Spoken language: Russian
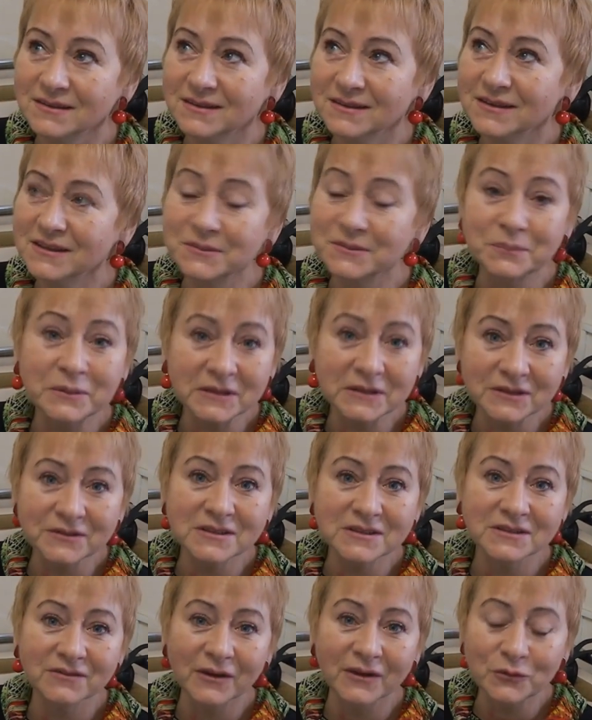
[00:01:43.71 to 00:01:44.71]

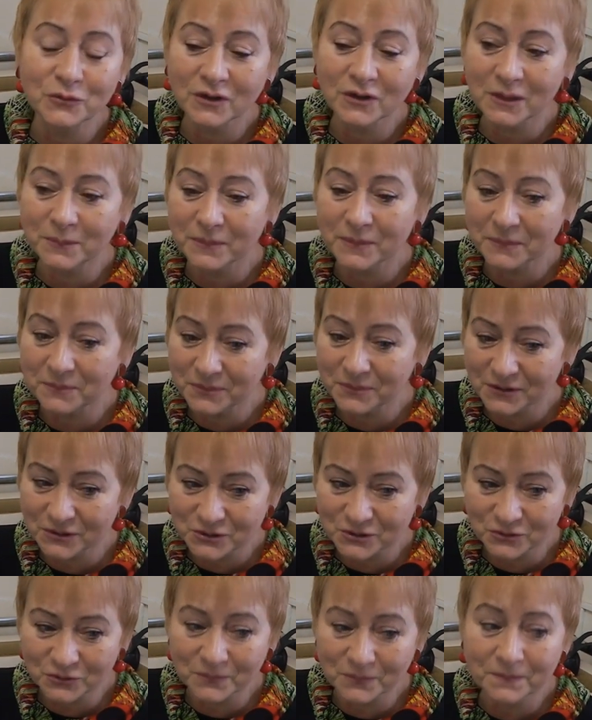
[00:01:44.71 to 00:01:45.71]
испытывать свою
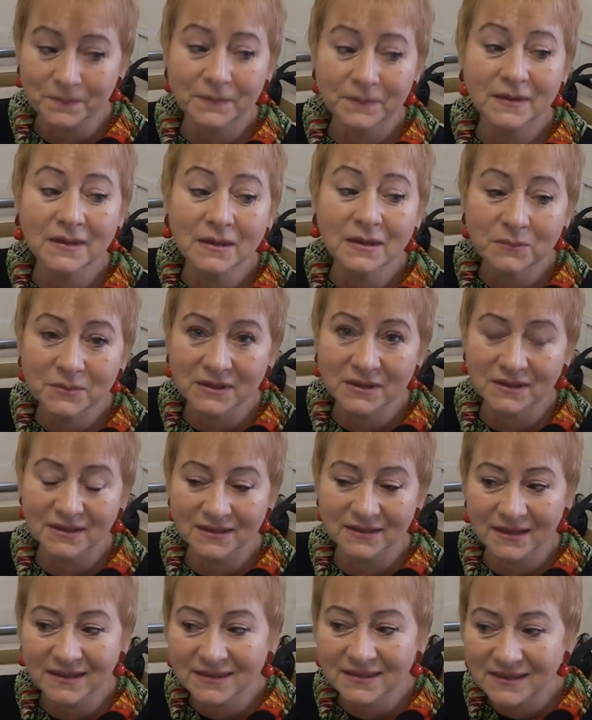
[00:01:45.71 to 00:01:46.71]
хлебопечку. Именно
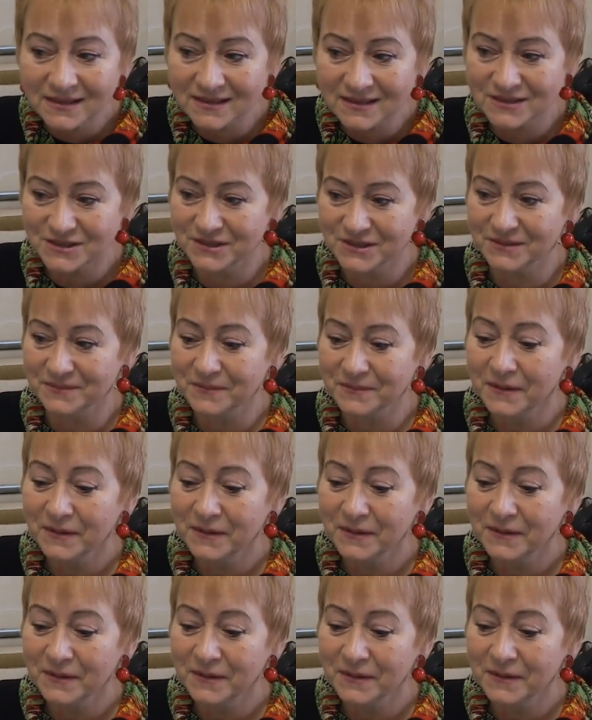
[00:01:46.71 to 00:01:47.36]
на даче.